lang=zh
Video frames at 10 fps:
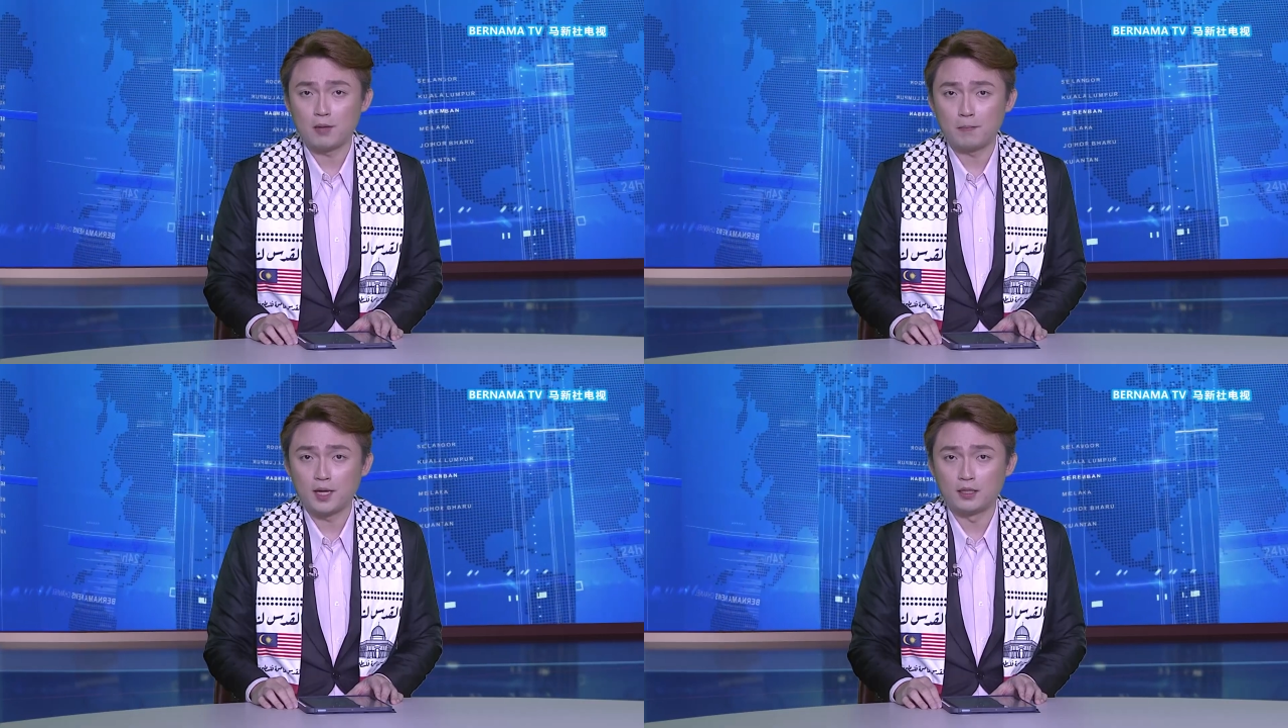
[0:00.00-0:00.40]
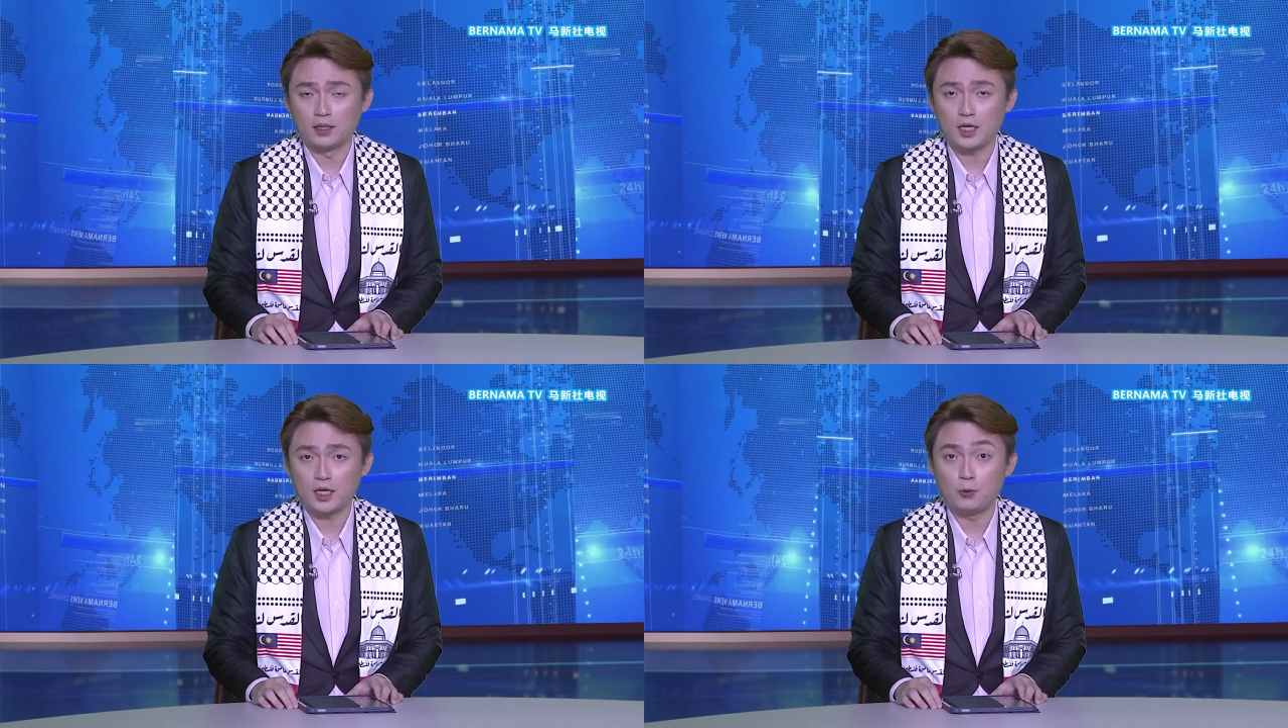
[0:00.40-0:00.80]
名本
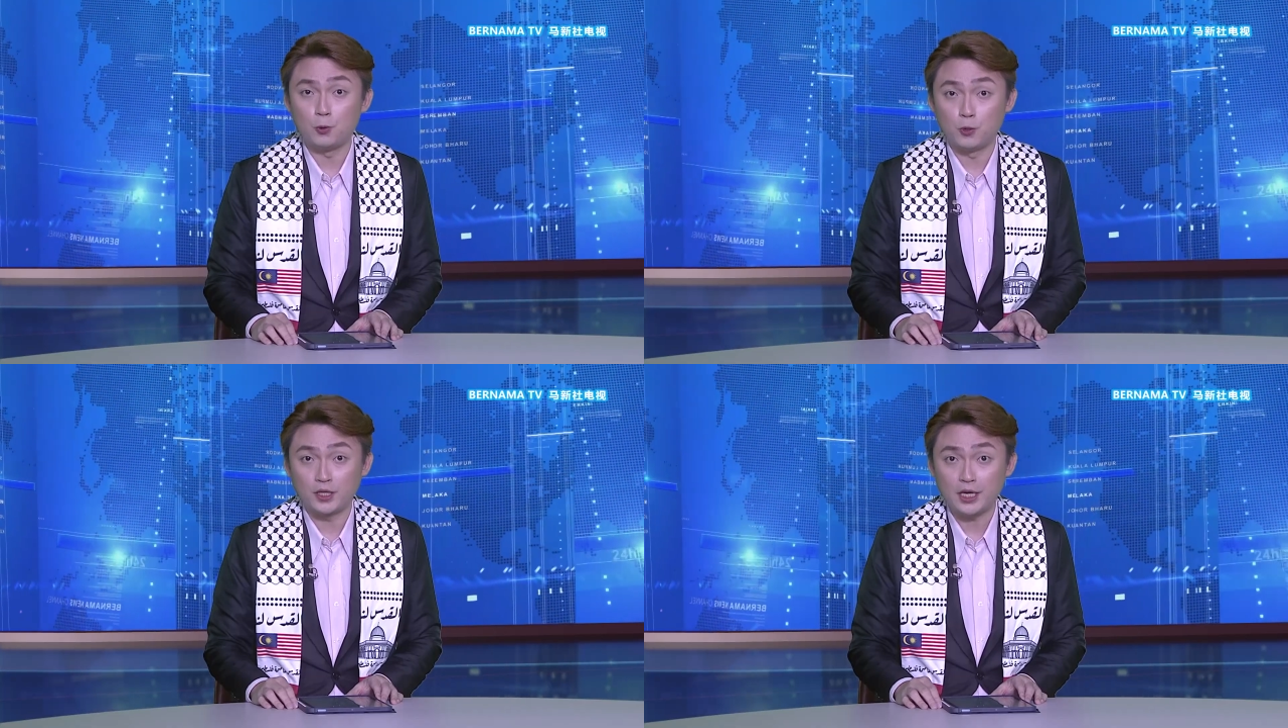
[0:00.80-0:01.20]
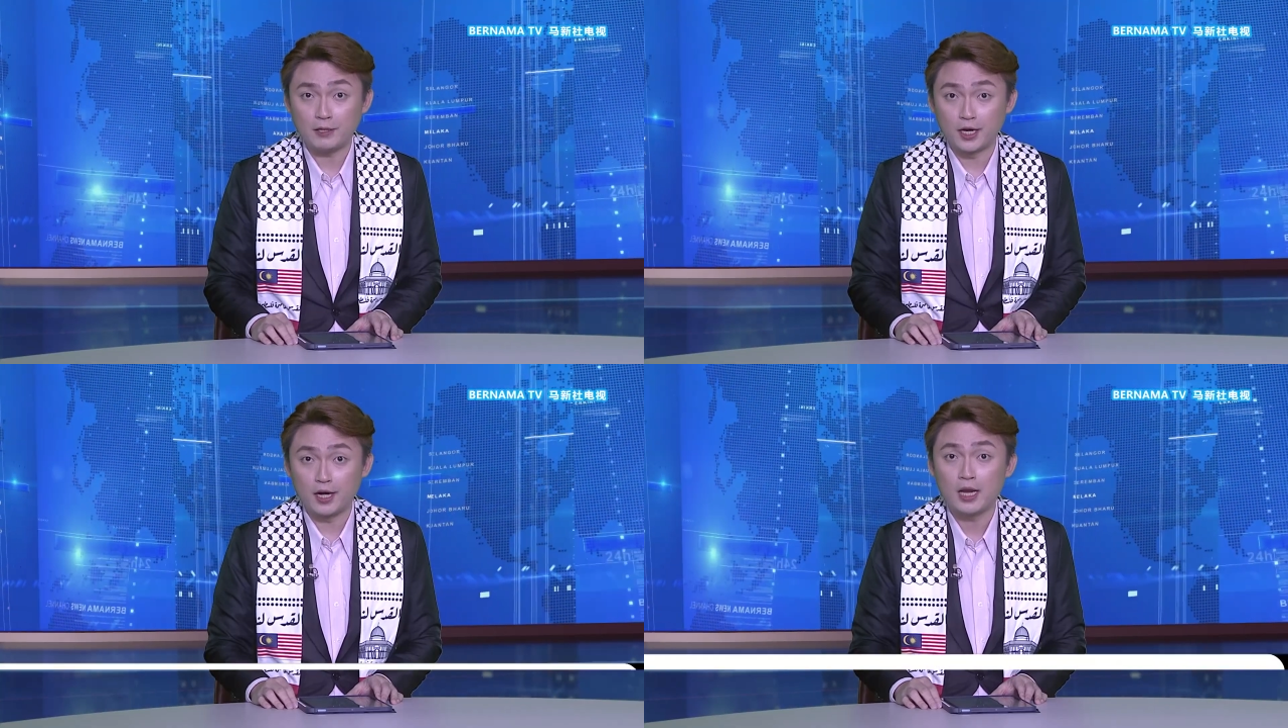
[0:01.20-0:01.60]
地女艺
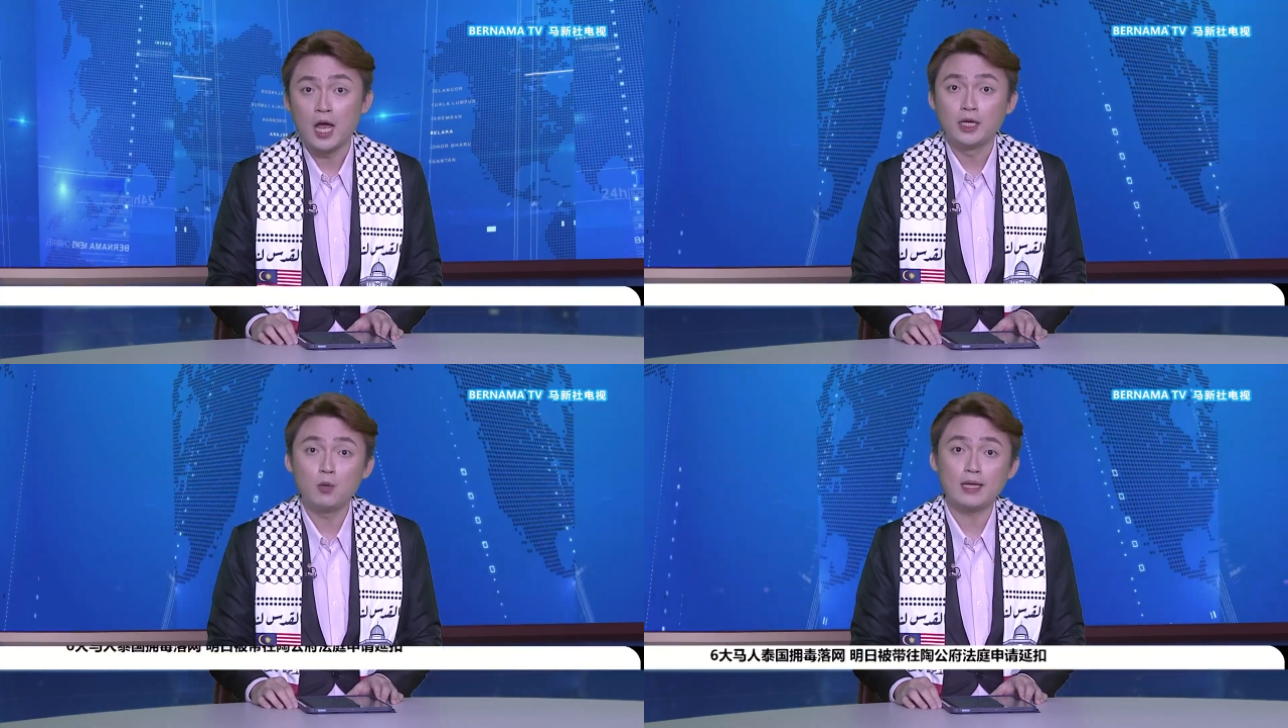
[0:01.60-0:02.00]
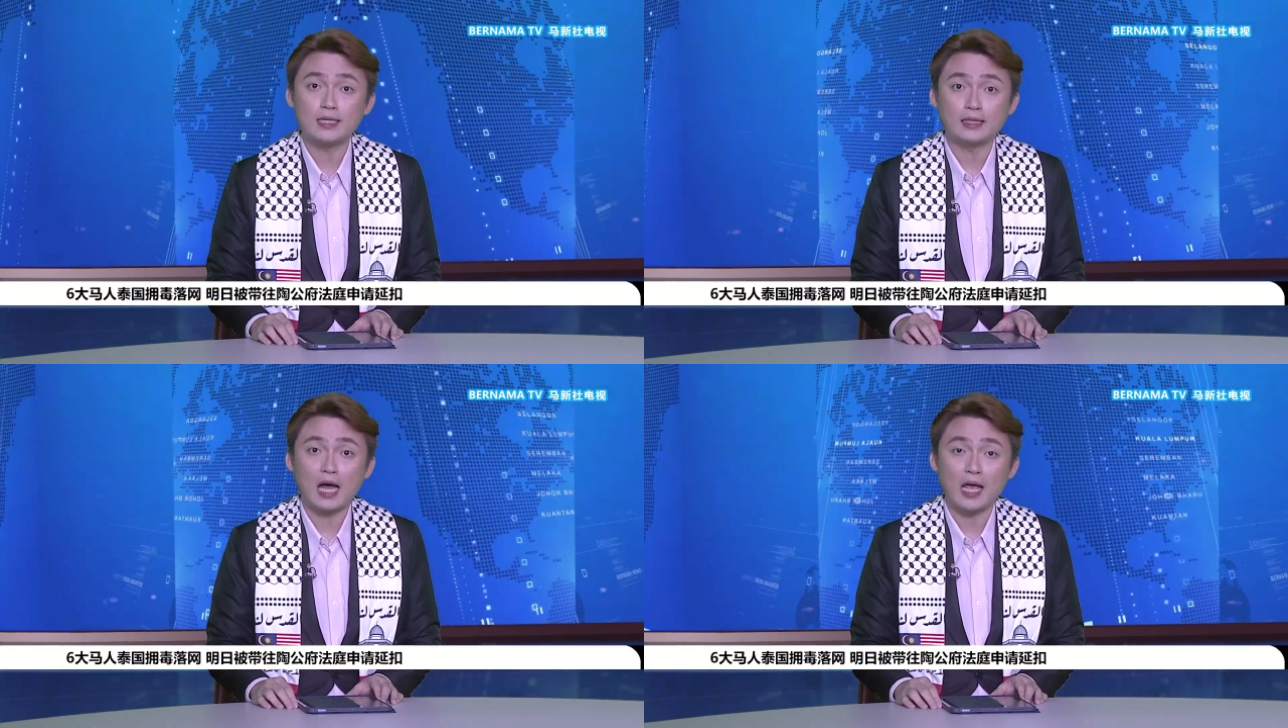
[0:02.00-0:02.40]
人，因为
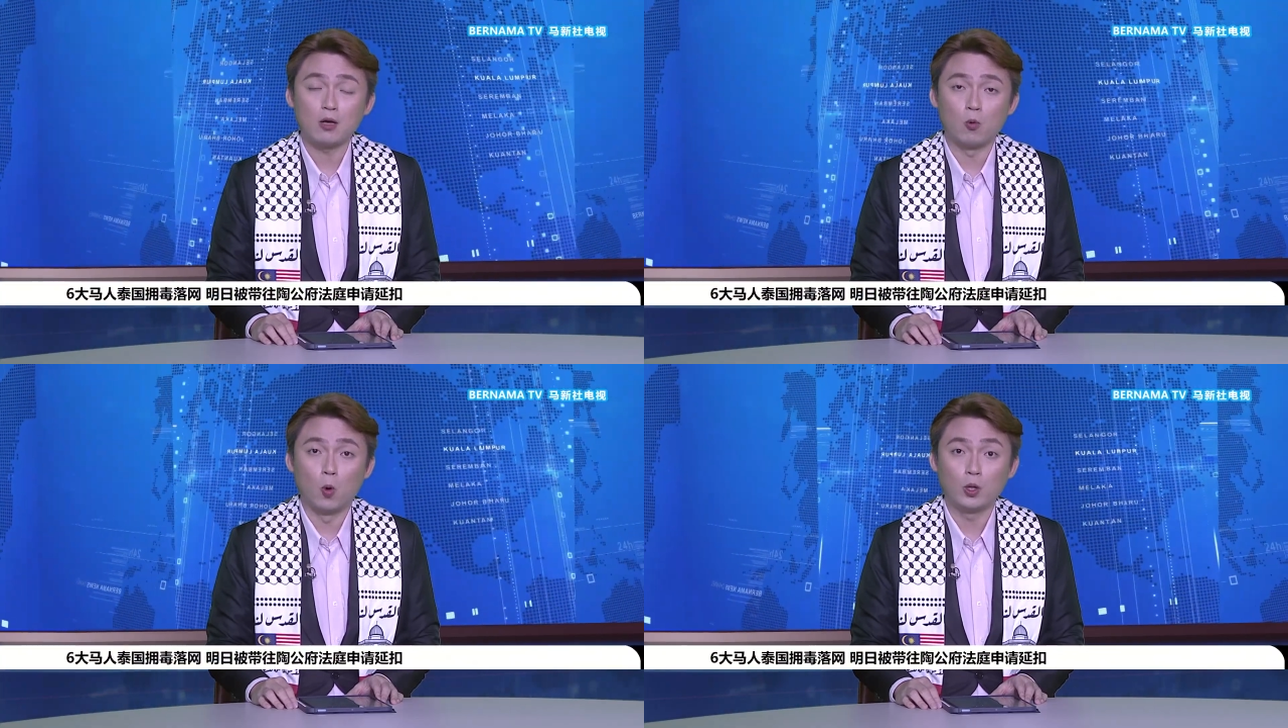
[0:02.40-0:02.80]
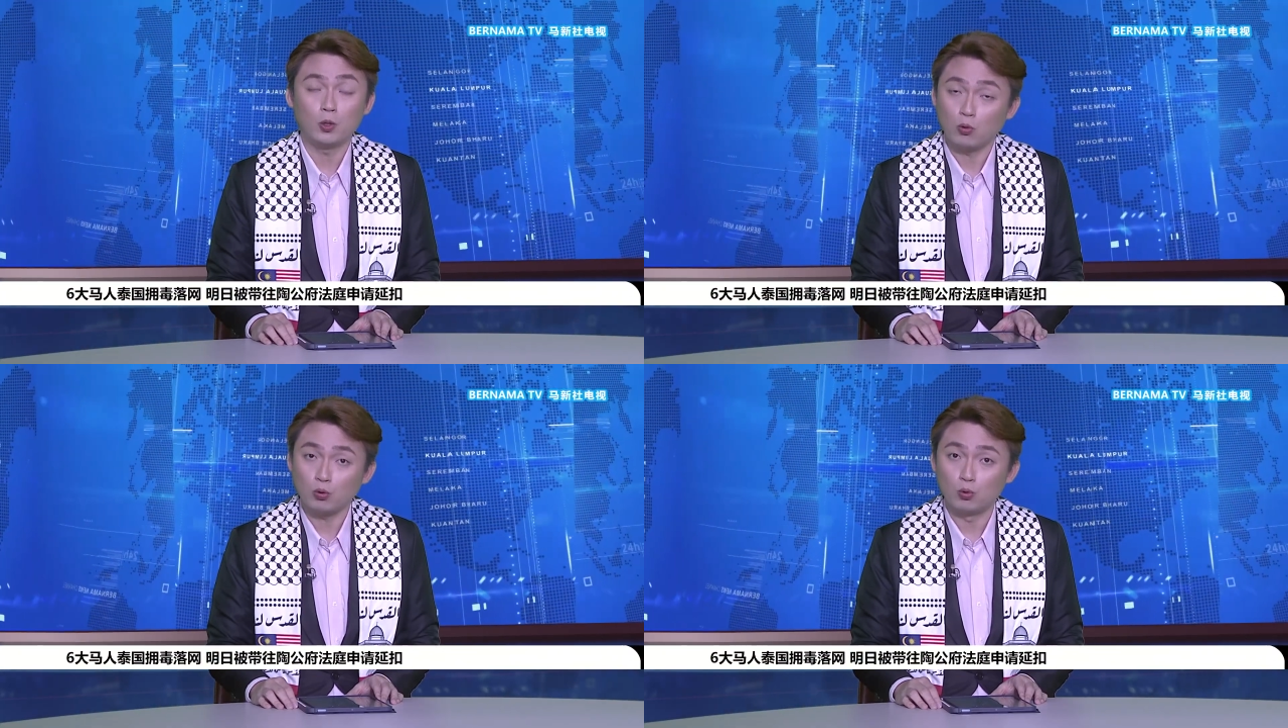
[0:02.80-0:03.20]
在泰国
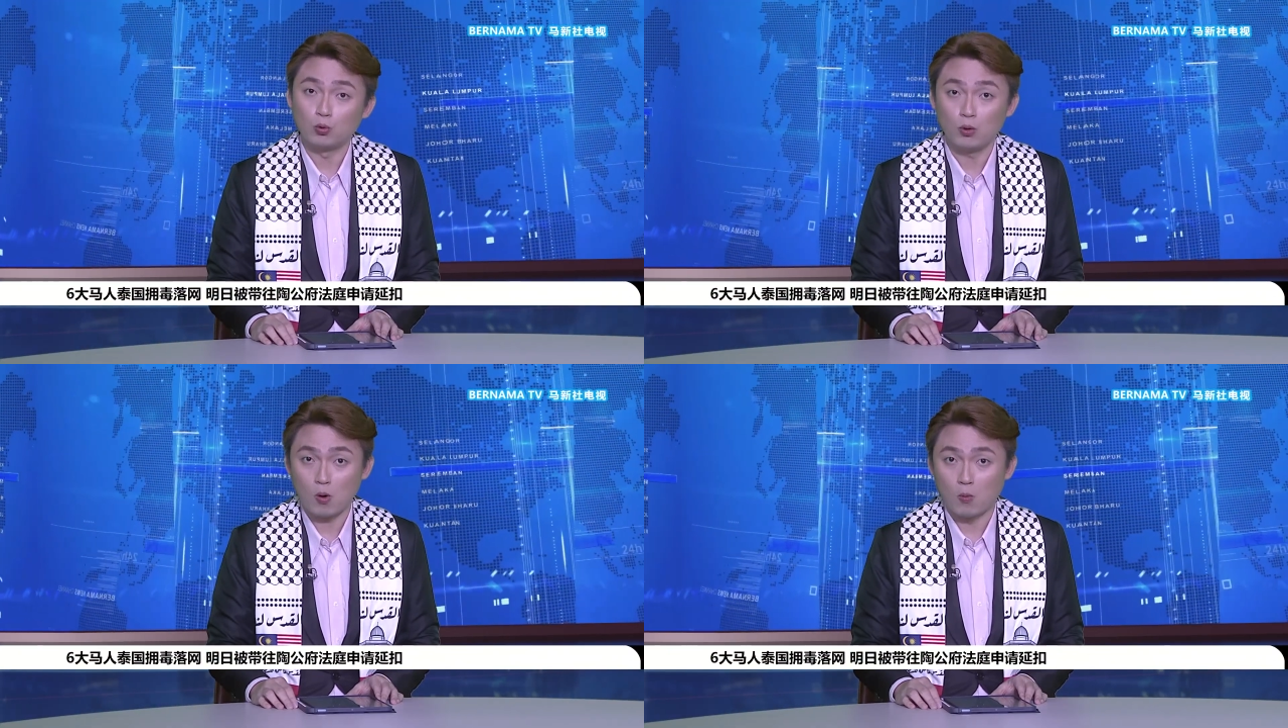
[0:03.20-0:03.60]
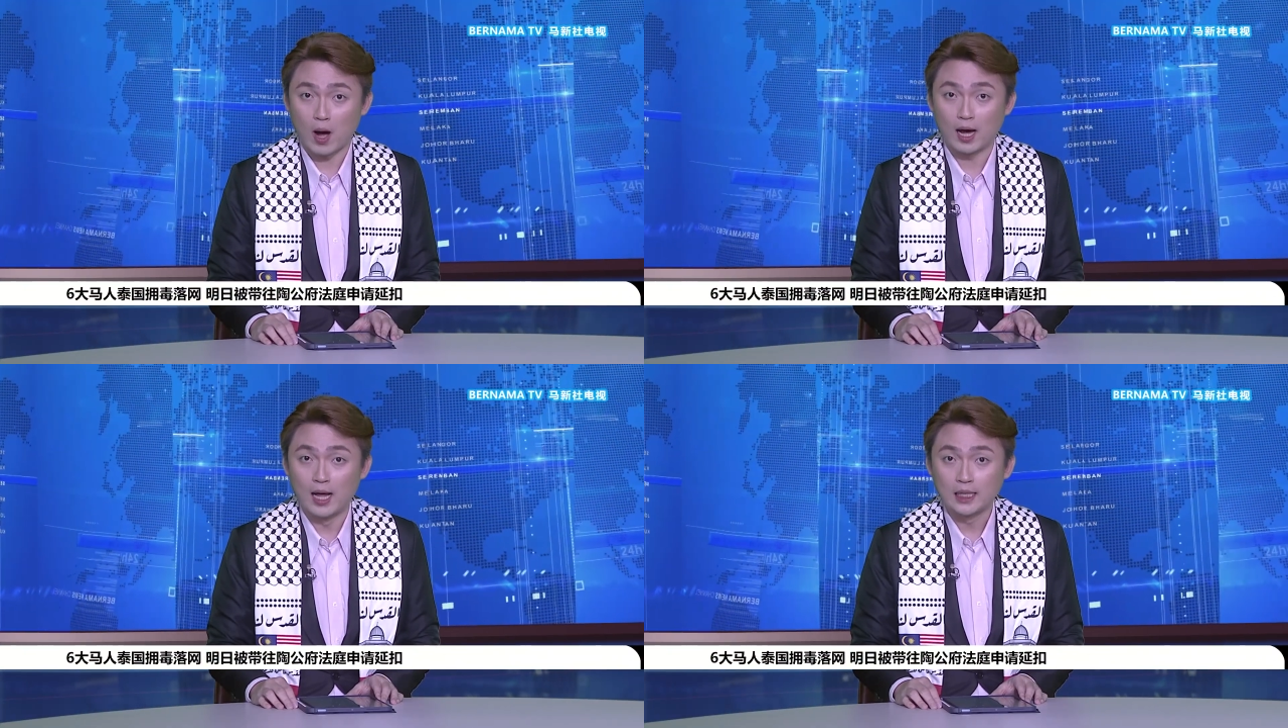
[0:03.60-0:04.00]
拥堵落网，